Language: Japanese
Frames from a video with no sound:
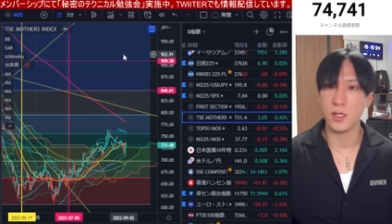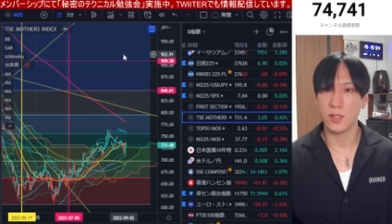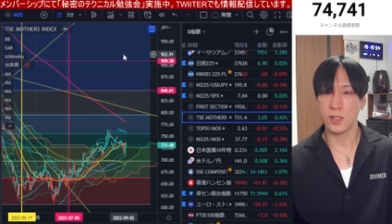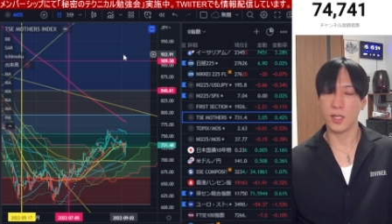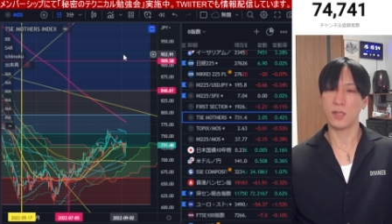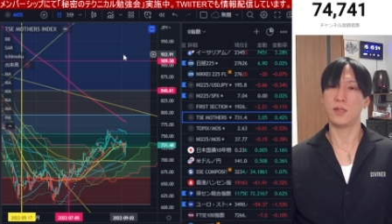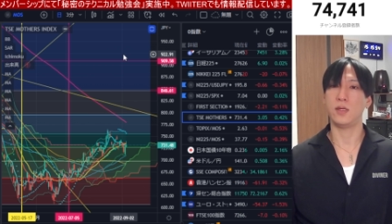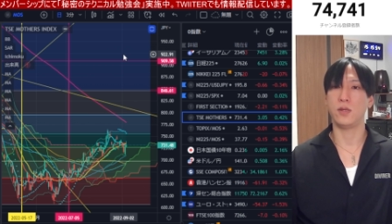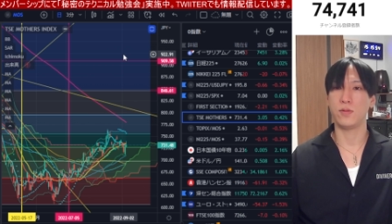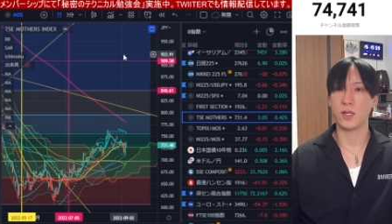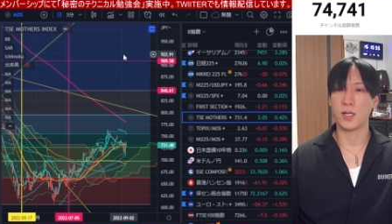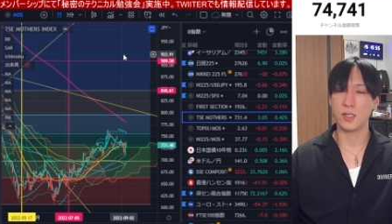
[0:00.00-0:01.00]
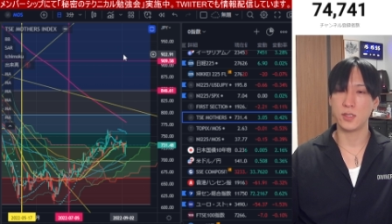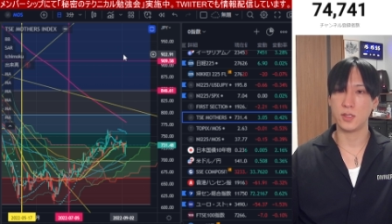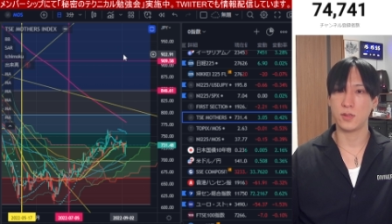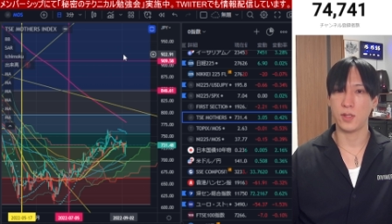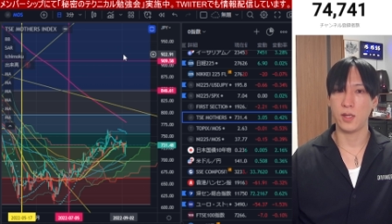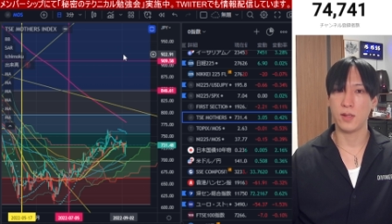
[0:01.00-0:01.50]
になってるような感じですよ
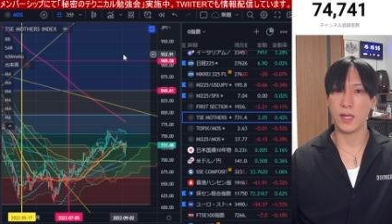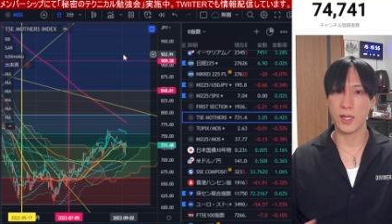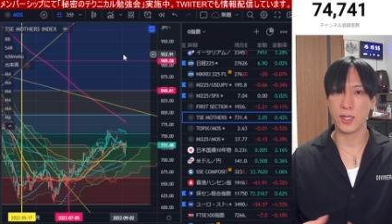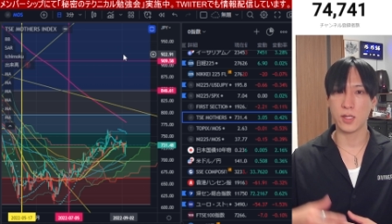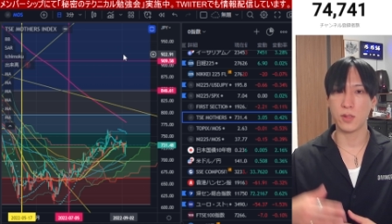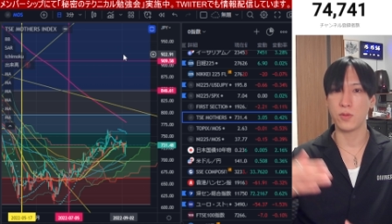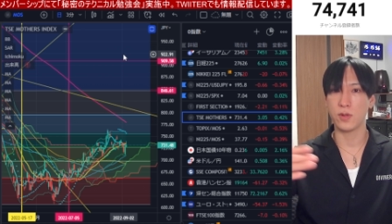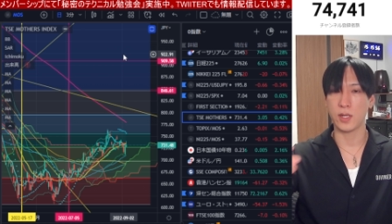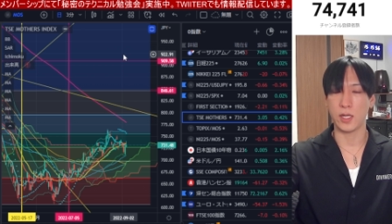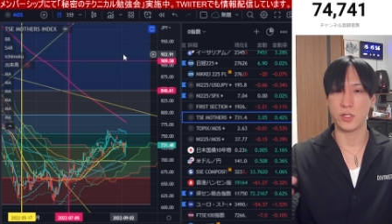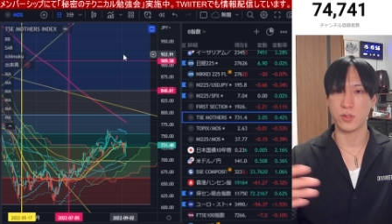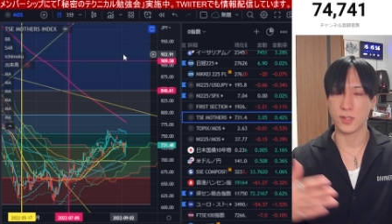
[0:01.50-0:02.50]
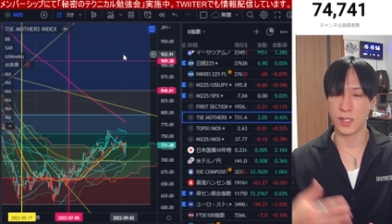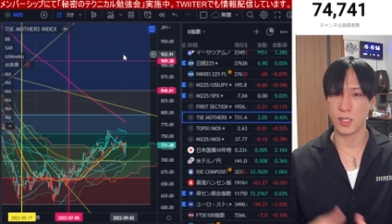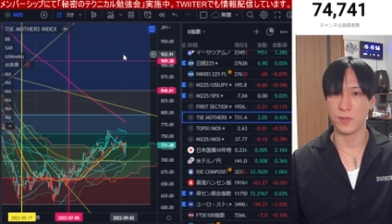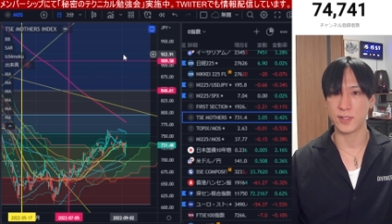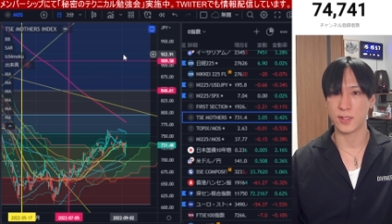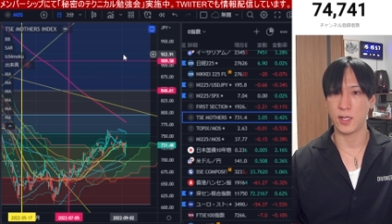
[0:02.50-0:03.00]
ね。上げたところから一応下げて
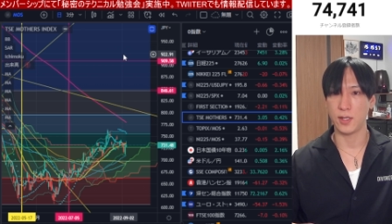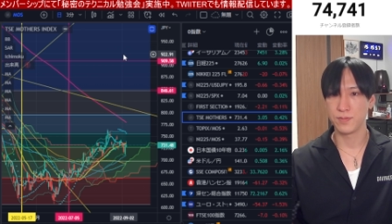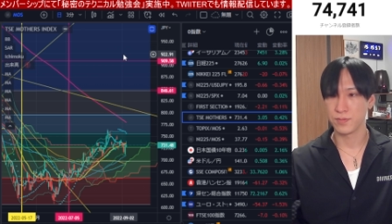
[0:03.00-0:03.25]
ますから。